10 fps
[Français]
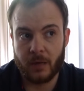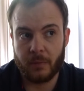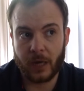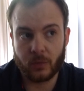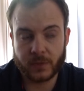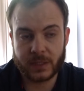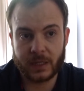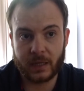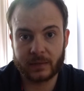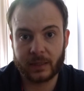Par contre, ce qui
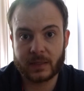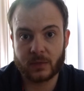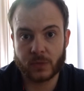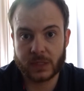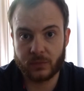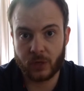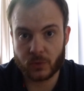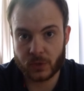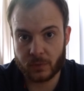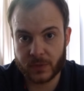est intéressant aussi de voir
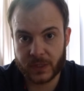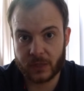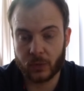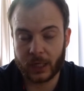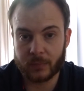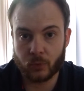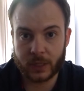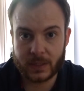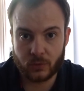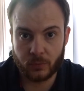ensemble, c'est concrètement
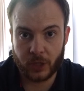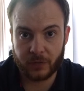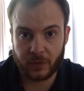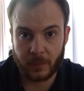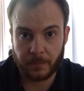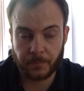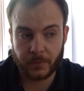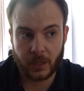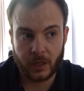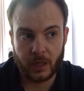qu'est-ce qu'une bonne affaire.
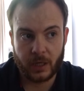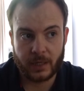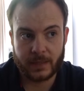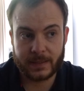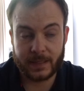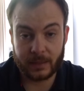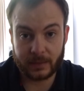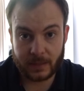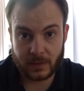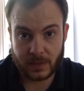Ce qui est
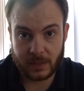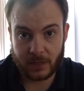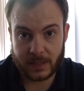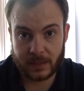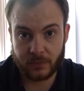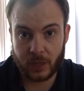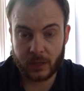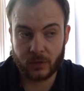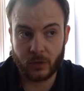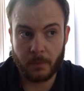intéressant de savoir, c'est de
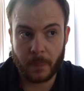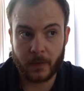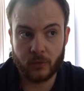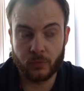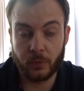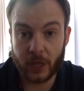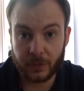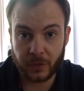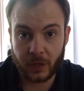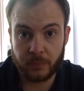voir que une bonne
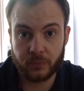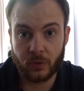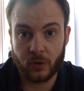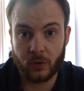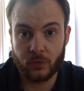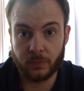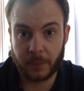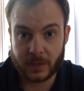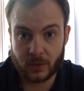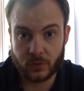affaire pour une
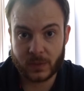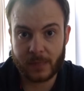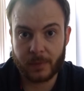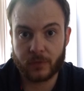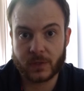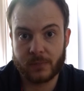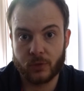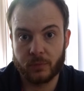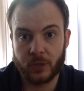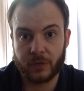personne ne sera pas forcément
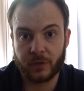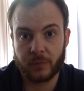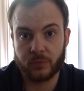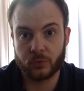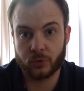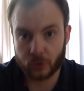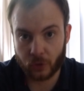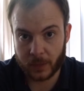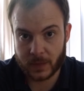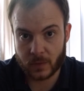une bonne affaire pour une
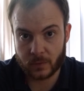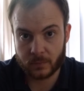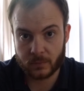autre personne.